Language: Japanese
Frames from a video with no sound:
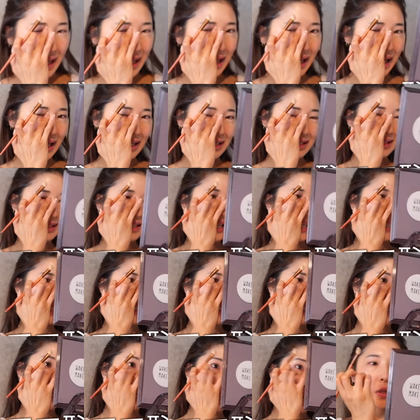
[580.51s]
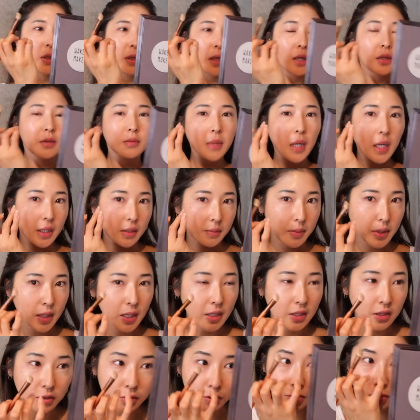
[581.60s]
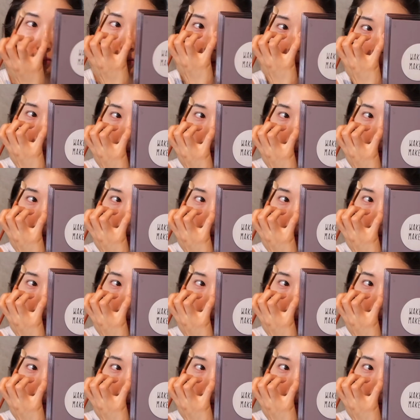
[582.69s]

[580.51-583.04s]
恥ずかしいやる前に目やに取ろうなみ